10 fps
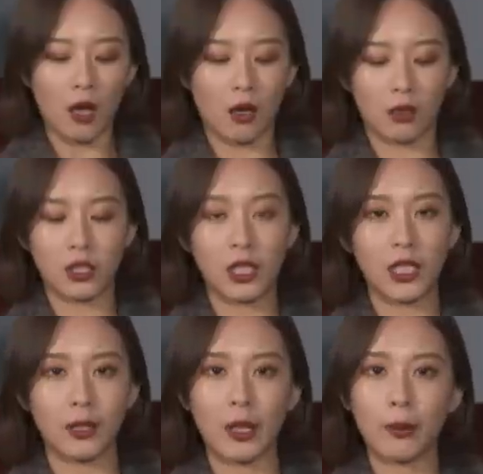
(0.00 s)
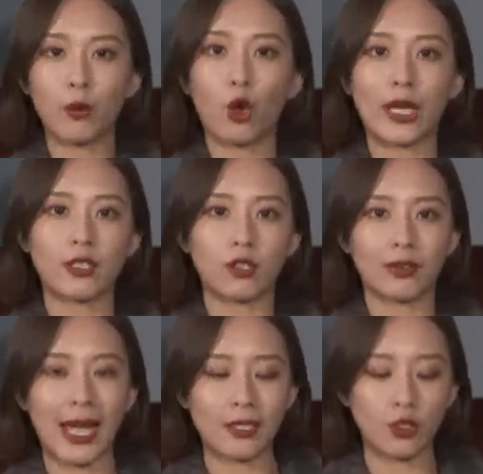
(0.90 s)
呃，你里面不管
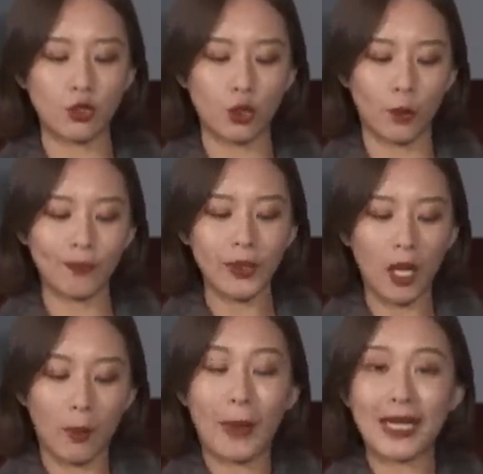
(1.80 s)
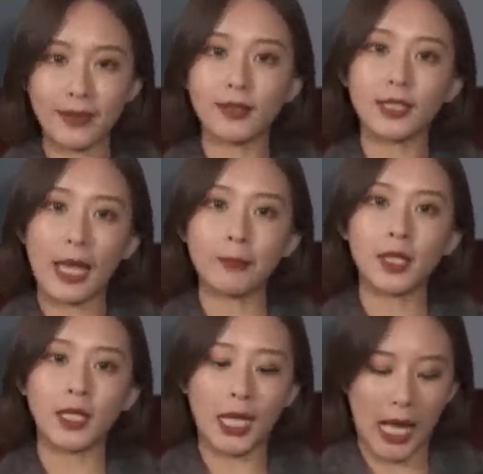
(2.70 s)
是搭这种白色的单
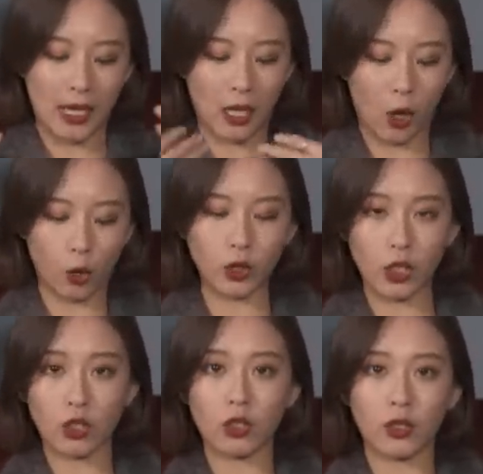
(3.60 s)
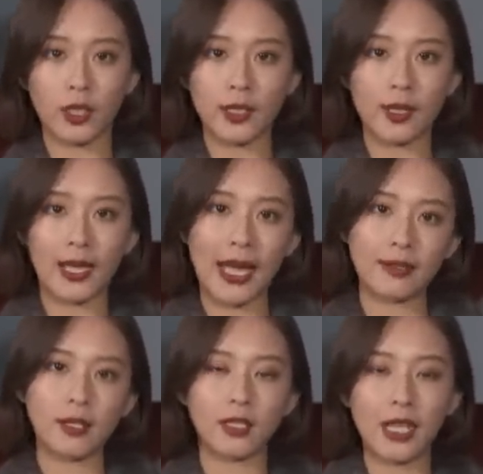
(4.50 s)
品呀，然后或者是一些
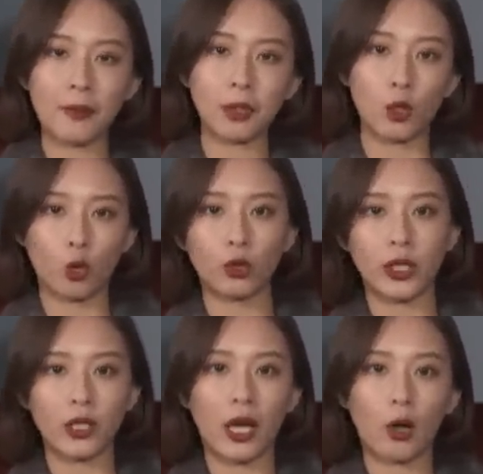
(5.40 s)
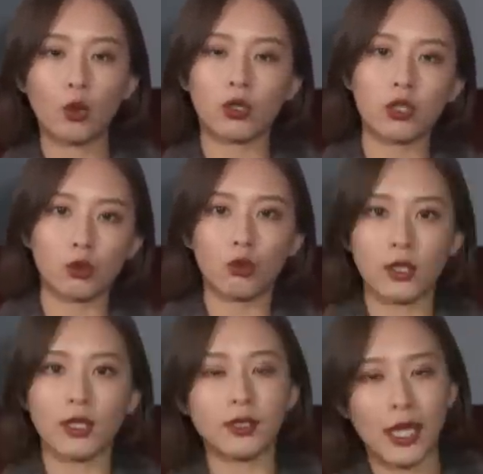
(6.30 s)
蓝色的单品呼应啊，或者是
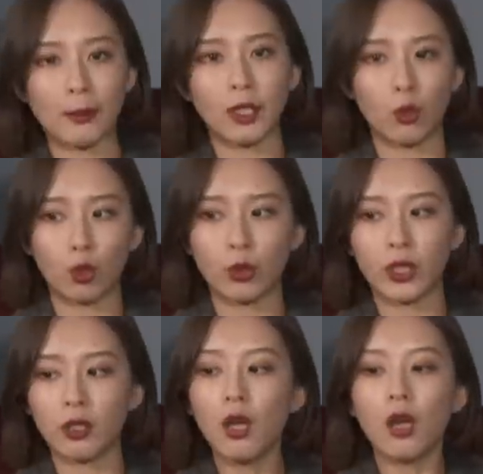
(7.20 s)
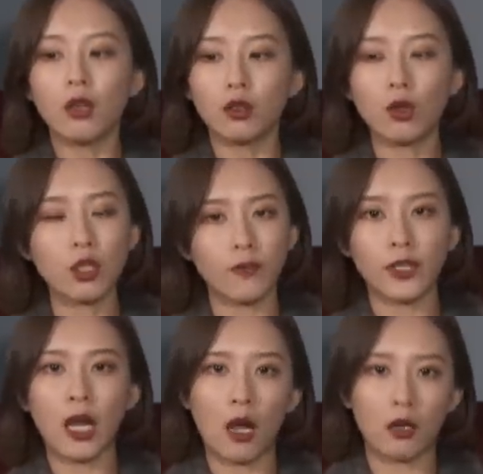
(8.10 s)
驼色的单品呼应，都是
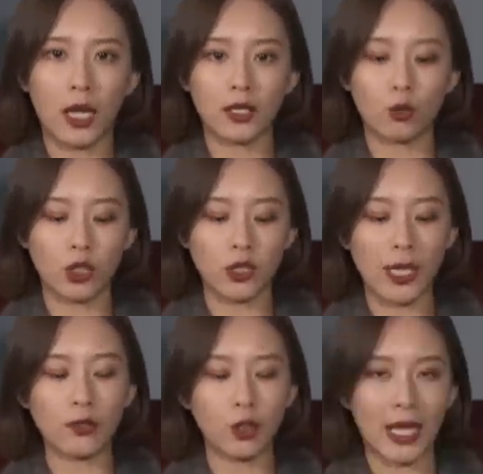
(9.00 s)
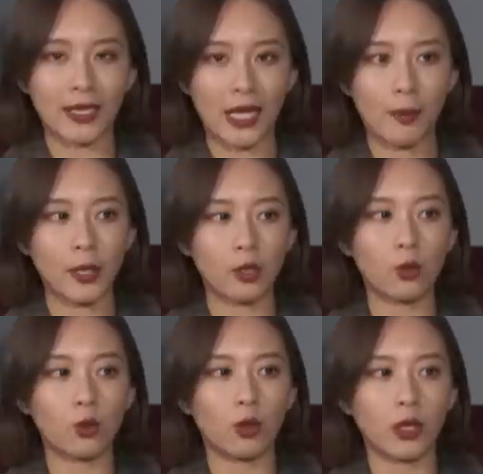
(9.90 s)
非常好看的。我之前又给它搭配
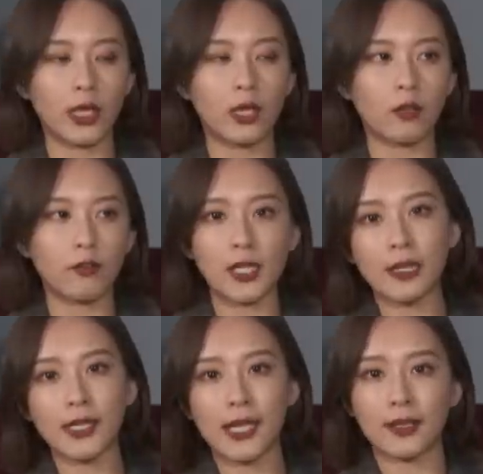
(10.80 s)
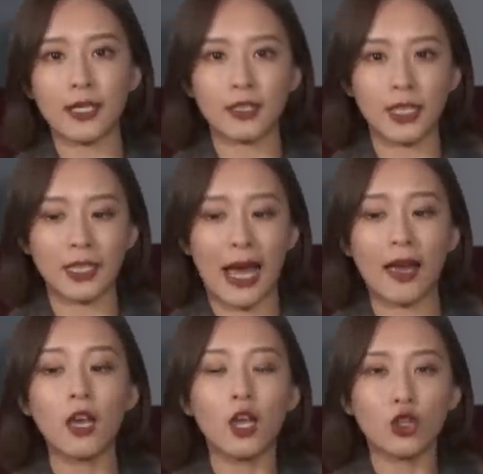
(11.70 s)
过一个非常简单的内
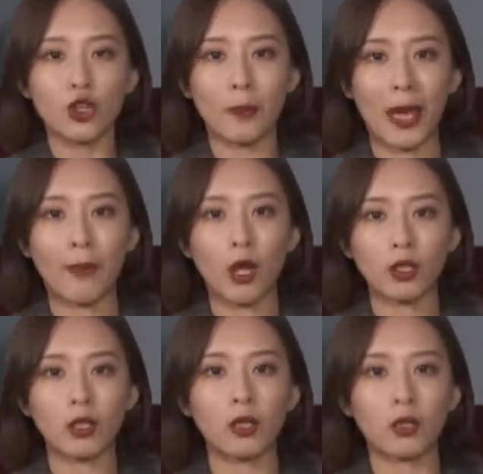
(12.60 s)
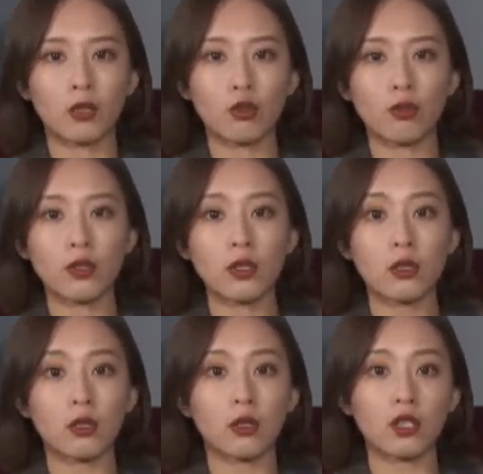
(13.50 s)
搭，是白毛衣和棕。
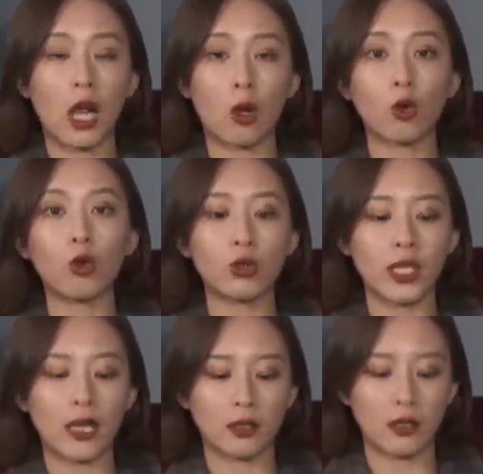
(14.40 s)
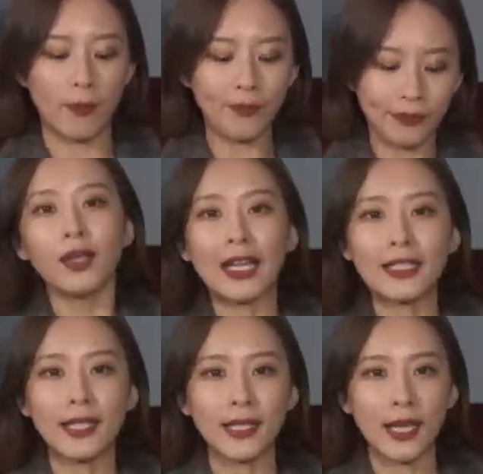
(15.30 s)
色长裤这样子，
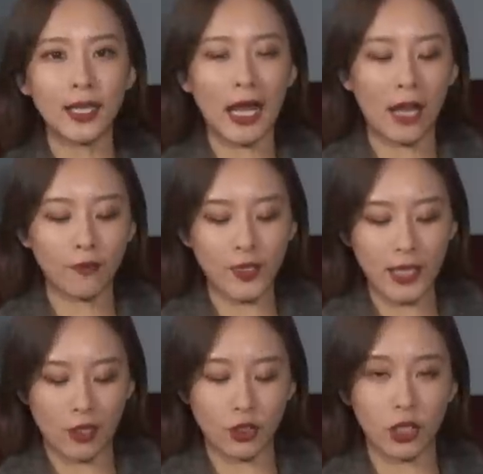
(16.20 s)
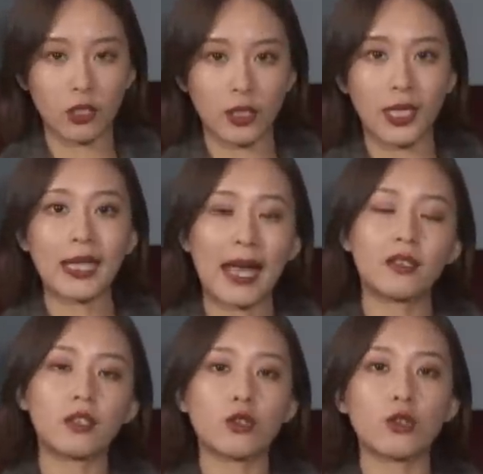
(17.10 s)
那今天跟大家分享这个内搭
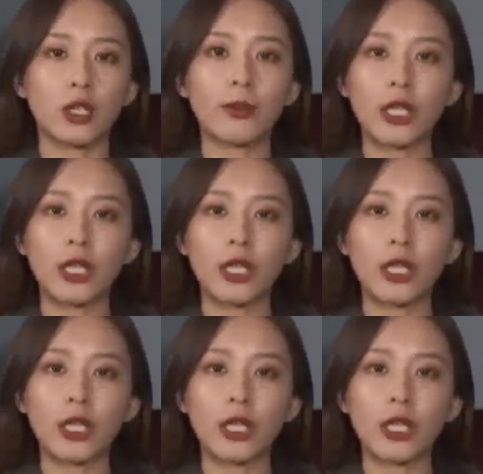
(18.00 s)
呢，就是里